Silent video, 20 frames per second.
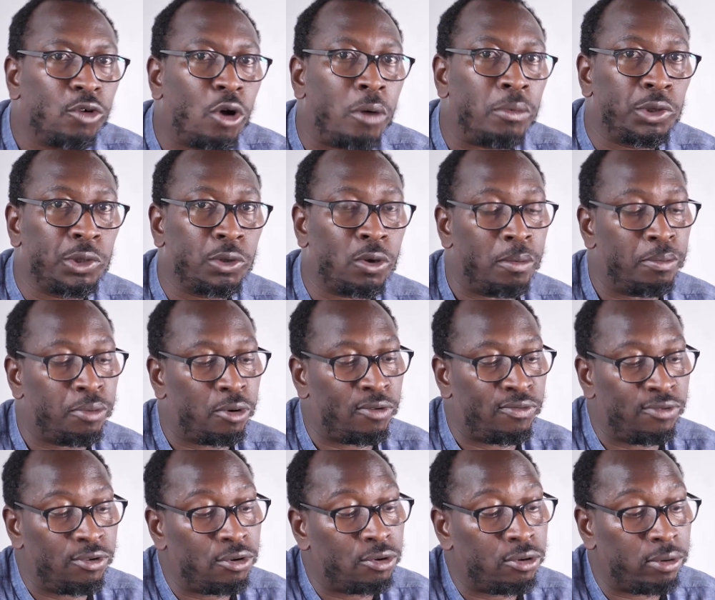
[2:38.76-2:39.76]
Como se
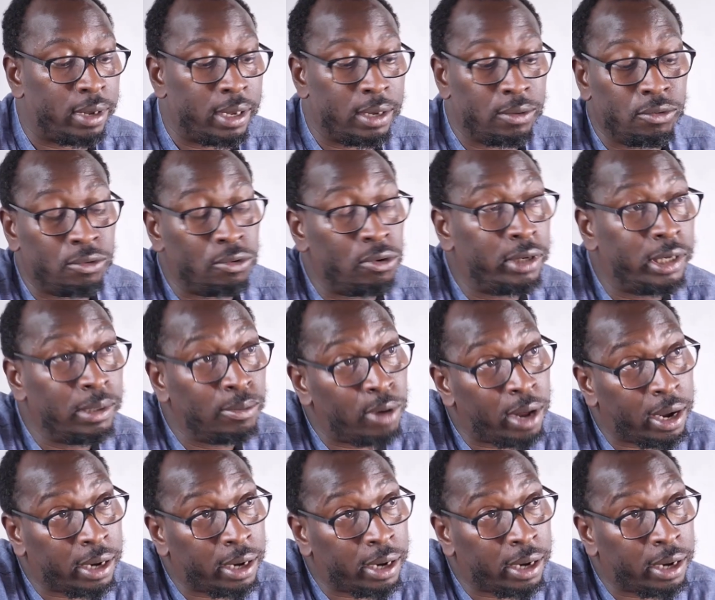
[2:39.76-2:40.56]
comprovou com a, o último